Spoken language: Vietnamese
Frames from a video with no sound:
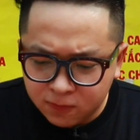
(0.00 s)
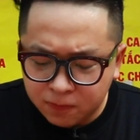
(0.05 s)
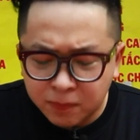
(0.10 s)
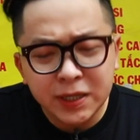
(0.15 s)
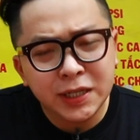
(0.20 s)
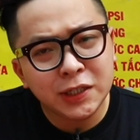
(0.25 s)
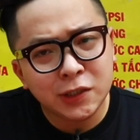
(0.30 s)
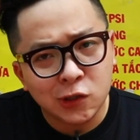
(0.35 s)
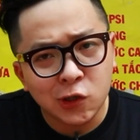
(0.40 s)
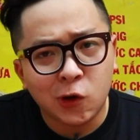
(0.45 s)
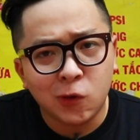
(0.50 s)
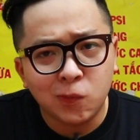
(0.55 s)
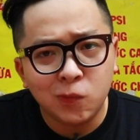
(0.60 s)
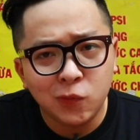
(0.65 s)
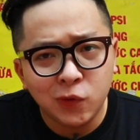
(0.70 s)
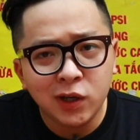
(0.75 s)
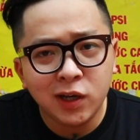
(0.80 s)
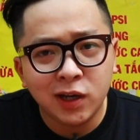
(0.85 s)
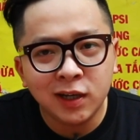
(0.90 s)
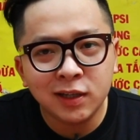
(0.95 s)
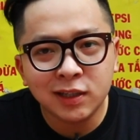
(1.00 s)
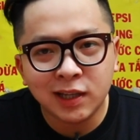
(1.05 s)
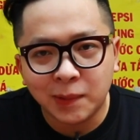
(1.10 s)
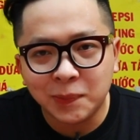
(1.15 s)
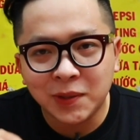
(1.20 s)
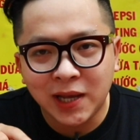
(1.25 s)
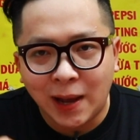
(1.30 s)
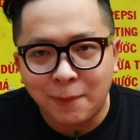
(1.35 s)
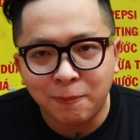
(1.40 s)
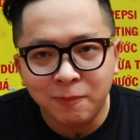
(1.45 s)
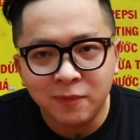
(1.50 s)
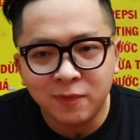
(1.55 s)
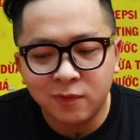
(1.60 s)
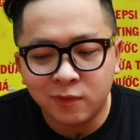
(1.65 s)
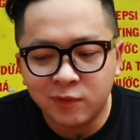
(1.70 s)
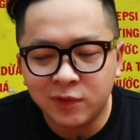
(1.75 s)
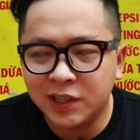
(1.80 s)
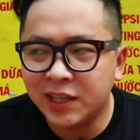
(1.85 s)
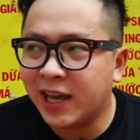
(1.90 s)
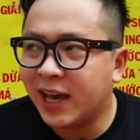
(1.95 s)
mì trộn muối ớt thập cẩm
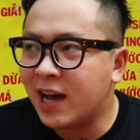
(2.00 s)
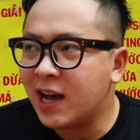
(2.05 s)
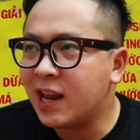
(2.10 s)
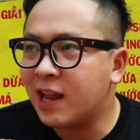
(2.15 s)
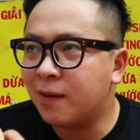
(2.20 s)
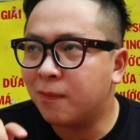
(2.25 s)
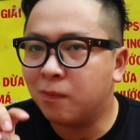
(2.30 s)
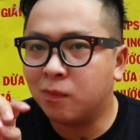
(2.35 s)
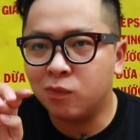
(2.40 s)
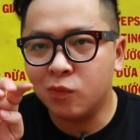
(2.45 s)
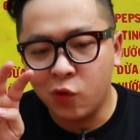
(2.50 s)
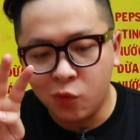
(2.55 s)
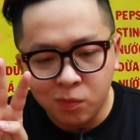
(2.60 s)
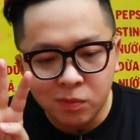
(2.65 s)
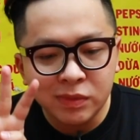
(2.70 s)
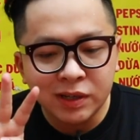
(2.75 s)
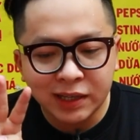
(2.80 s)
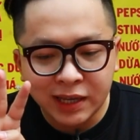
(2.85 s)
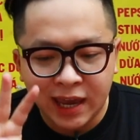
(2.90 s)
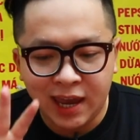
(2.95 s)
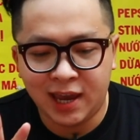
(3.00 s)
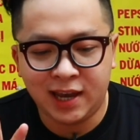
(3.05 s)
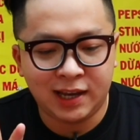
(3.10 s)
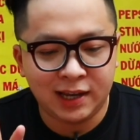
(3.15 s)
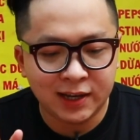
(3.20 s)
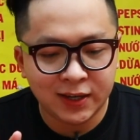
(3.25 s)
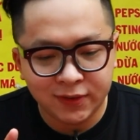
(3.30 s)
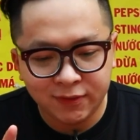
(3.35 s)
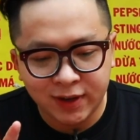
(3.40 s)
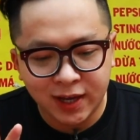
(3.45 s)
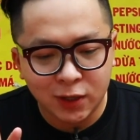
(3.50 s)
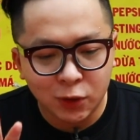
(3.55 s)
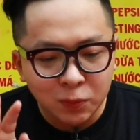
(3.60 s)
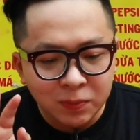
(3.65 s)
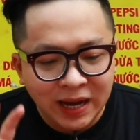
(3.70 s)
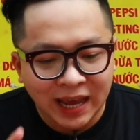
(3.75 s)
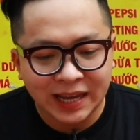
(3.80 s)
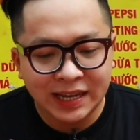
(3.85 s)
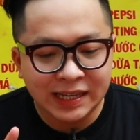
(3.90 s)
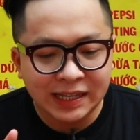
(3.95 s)
với giá là 40.000. Và lúc
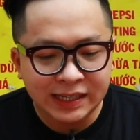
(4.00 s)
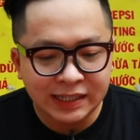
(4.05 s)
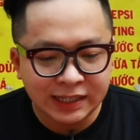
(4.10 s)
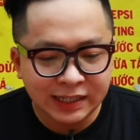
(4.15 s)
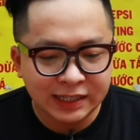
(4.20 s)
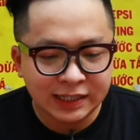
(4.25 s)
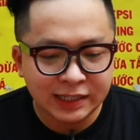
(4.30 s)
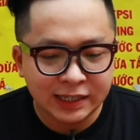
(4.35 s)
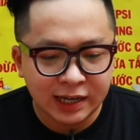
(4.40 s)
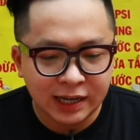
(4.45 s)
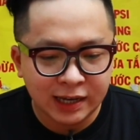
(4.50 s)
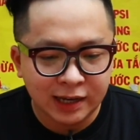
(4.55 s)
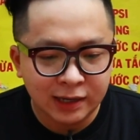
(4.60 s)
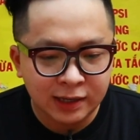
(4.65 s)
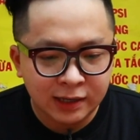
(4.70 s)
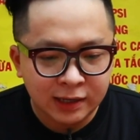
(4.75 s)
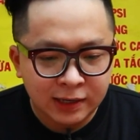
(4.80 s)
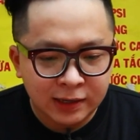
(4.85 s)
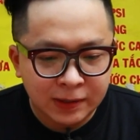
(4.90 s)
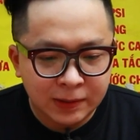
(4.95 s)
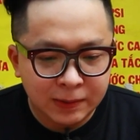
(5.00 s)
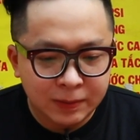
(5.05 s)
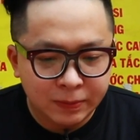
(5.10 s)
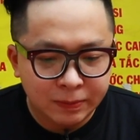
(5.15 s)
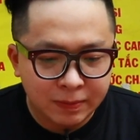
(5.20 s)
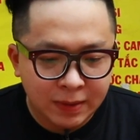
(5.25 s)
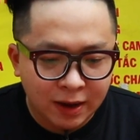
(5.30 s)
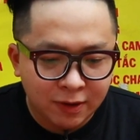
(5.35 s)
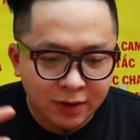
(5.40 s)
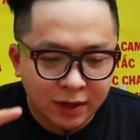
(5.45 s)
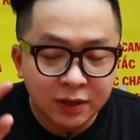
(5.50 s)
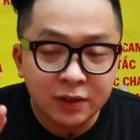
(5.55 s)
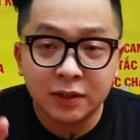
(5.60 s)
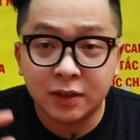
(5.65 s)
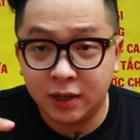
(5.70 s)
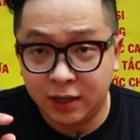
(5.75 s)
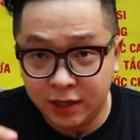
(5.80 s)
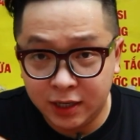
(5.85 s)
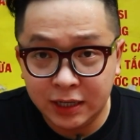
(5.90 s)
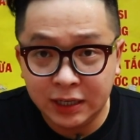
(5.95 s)
nãy thì Bảo đã được
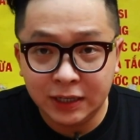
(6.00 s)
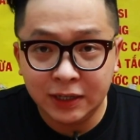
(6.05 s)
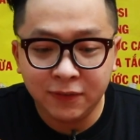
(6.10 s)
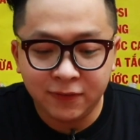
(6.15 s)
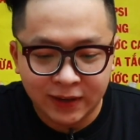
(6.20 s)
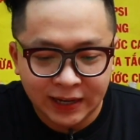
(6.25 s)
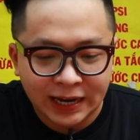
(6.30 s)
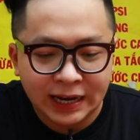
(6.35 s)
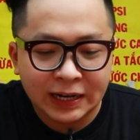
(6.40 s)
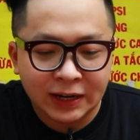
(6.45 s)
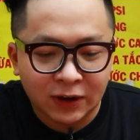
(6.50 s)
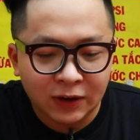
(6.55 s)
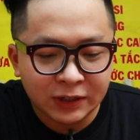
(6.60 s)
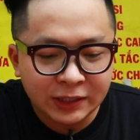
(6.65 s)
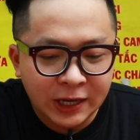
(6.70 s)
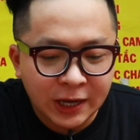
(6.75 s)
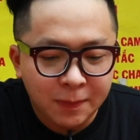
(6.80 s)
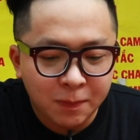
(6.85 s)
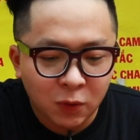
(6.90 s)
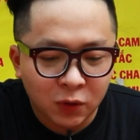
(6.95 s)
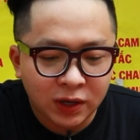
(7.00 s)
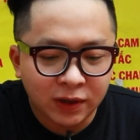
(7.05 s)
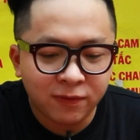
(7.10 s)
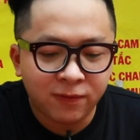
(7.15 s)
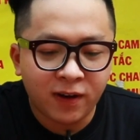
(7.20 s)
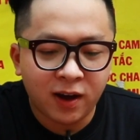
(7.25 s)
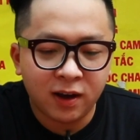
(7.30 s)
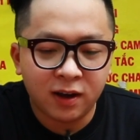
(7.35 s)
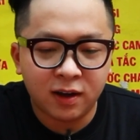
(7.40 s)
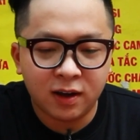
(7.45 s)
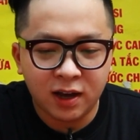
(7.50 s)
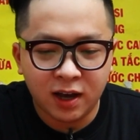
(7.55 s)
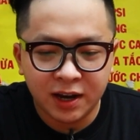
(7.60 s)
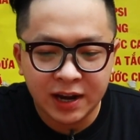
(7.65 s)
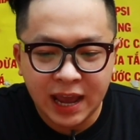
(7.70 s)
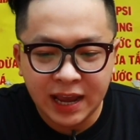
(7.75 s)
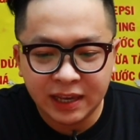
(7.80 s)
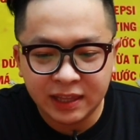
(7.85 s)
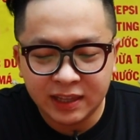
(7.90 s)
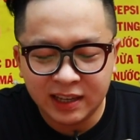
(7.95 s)
gợi ý và đã gọi thêm một cái phần. Ở
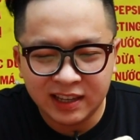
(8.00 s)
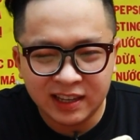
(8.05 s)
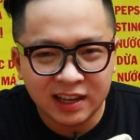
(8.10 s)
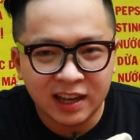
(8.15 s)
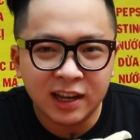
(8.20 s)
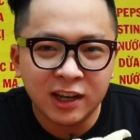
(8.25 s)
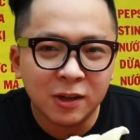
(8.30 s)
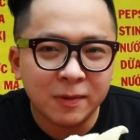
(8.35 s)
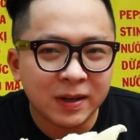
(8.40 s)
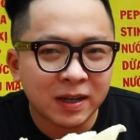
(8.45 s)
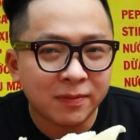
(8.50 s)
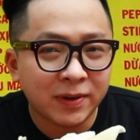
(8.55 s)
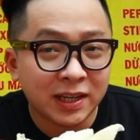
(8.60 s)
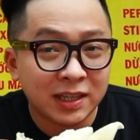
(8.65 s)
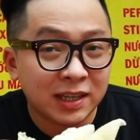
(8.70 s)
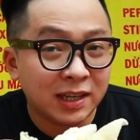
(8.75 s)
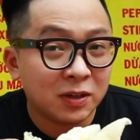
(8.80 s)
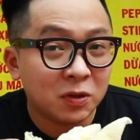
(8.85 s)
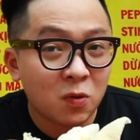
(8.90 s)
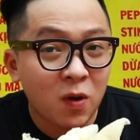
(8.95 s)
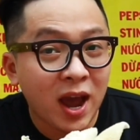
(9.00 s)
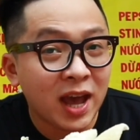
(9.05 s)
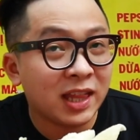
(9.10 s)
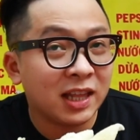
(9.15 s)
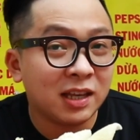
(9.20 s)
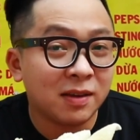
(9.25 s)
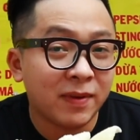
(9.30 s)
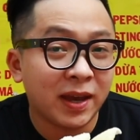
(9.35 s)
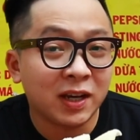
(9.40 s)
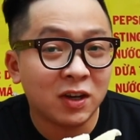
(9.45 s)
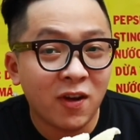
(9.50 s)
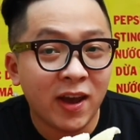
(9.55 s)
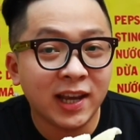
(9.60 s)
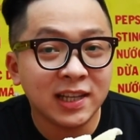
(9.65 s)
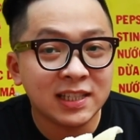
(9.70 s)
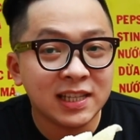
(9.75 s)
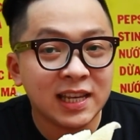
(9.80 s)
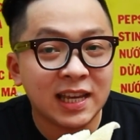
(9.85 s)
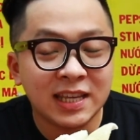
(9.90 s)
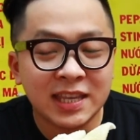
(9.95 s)
đây thì nếu mà các bạn nhìn qua thì các bạn
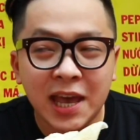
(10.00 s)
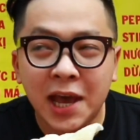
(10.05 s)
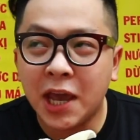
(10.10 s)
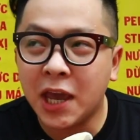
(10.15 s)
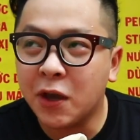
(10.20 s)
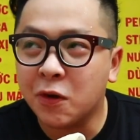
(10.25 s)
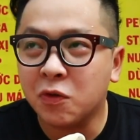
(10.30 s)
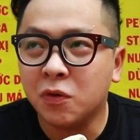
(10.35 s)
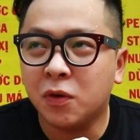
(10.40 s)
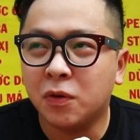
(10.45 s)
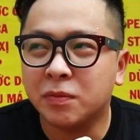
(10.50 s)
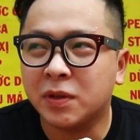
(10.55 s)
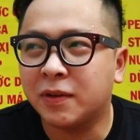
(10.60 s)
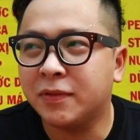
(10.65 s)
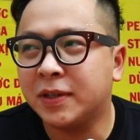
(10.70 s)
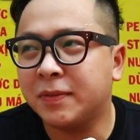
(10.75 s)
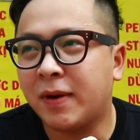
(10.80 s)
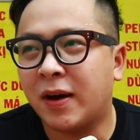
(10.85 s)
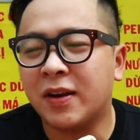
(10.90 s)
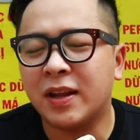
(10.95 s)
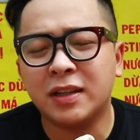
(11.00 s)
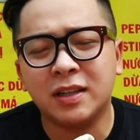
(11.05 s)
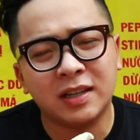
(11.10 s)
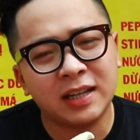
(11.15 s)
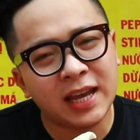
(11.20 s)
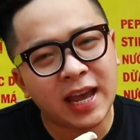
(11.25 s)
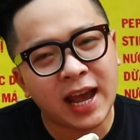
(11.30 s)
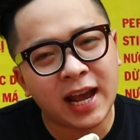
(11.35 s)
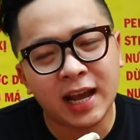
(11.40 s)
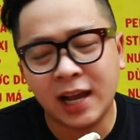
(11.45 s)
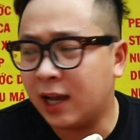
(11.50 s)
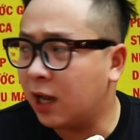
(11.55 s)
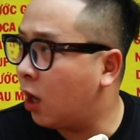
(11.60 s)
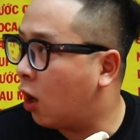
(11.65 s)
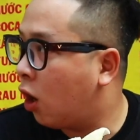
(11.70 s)
đoán sẽ là da heo đúng không? Tại vì Bảo đã từng ăn.